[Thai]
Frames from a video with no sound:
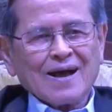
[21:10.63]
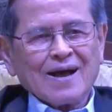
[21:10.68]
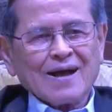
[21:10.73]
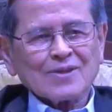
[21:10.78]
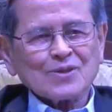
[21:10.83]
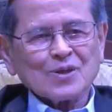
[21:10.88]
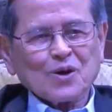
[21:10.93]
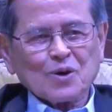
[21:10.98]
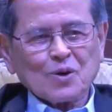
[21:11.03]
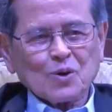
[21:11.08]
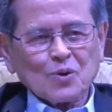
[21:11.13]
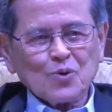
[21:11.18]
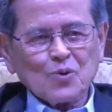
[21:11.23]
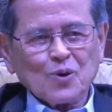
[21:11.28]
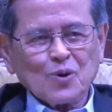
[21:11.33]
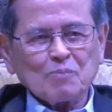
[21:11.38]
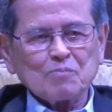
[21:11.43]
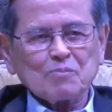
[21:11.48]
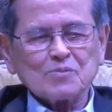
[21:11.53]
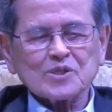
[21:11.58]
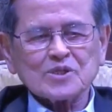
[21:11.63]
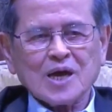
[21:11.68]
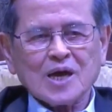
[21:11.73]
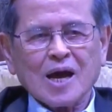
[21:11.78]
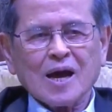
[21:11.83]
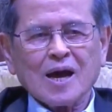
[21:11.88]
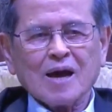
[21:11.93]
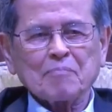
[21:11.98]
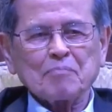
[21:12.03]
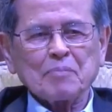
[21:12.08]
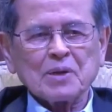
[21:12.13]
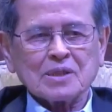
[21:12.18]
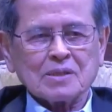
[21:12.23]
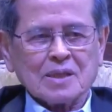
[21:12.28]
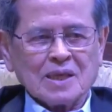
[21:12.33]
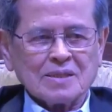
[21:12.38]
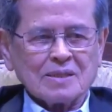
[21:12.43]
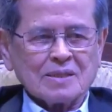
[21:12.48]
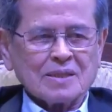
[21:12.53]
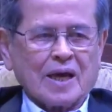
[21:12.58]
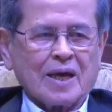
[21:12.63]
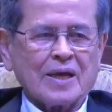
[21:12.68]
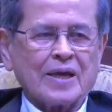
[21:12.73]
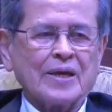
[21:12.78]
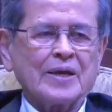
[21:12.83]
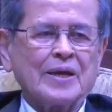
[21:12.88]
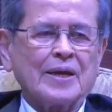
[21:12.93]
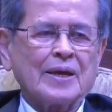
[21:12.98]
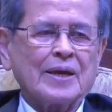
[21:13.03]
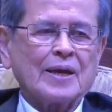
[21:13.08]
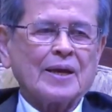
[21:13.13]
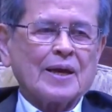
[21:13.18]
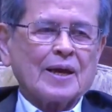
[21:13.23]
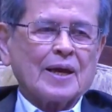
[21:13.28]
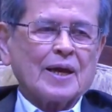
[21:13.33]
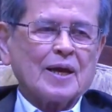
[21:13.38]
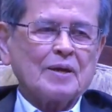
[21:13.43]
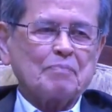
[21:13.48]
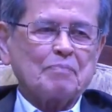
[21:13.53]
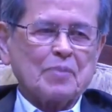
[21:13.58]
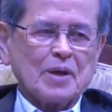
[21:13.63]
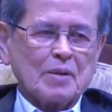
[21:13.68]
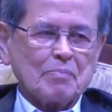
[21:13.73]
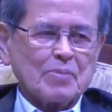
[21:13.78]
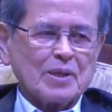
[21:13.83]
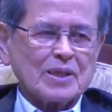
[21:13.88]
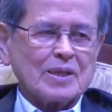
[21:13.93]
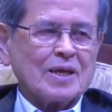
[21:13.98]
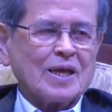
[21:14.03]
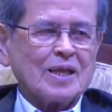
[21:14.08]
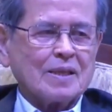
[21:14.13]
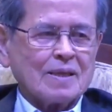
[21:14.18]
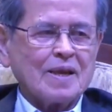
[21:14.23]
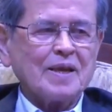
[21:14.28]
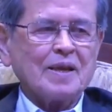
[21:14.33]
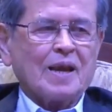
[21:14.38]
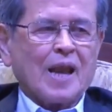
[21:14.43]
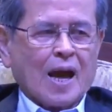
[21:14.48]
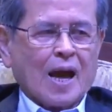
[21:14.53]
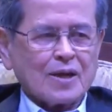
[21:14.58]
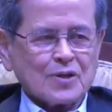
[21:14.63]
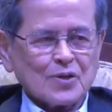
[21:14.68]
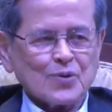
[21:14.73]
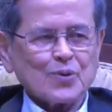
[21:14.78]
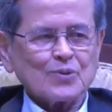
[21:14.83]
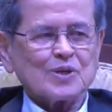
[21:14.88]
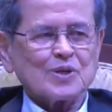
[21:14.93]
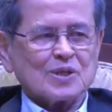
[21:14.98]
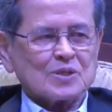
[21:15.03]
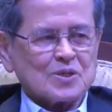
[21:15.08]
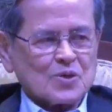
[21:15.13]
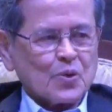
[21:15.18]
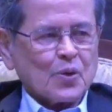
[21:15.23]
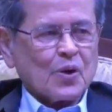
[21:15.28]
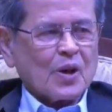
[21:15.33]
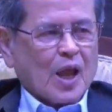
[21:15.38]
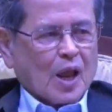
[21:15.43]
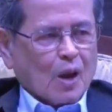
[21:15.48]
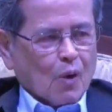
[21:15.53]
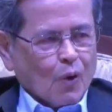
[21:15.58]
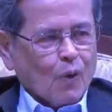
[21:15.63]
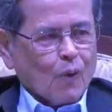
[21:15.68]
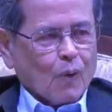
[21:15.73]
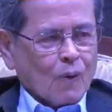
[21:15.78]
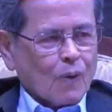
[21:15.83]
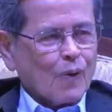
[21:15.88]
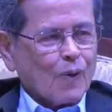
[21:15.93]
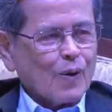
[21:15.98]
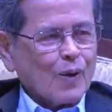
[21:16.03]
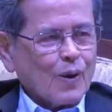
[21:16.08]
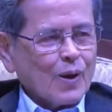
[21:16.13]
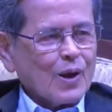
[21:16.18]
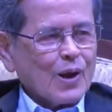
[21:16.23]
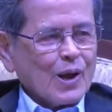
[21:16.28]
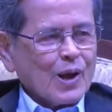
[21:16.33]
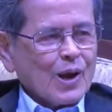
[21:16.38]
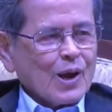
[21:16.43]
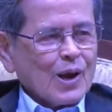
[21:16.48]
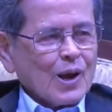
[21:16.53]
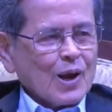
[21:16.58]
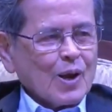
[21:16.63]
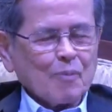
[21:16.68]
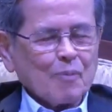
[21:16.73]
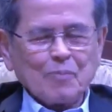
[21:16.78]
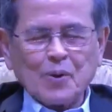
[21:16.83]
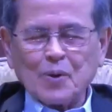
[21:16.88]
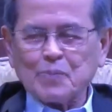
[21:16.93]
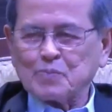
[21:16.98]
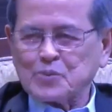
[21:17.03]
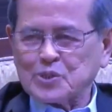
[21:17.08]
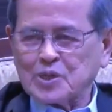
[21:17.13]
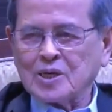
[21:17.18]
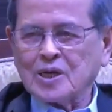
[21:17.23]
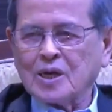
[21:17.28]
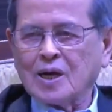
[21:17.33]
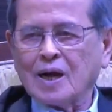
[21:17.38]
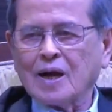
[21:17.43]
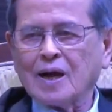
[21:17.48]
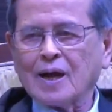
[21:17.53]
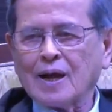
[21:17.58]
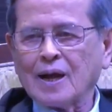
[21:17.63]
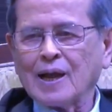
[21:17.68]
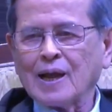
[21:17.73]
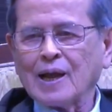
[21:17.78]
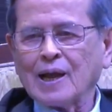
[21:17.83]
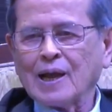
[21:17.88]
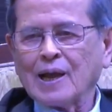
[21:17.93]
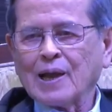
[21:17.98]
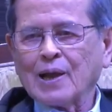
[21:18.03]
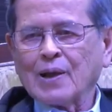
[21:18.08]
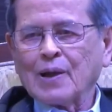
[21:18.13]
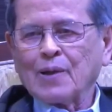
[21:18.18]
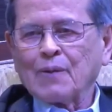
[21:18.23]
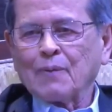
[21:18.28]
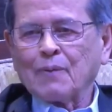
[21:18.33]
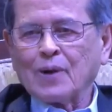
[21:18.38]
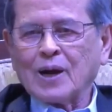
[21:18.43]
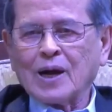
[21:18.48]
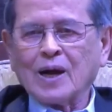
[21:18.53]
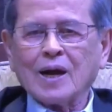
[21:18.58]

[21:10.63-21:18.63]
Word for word: ต้องร่วมสร้างประเทศไทยให้เป็นประเทศที่น่าอยู่ที่สุดในโลกแล้วผมเชื่อว่า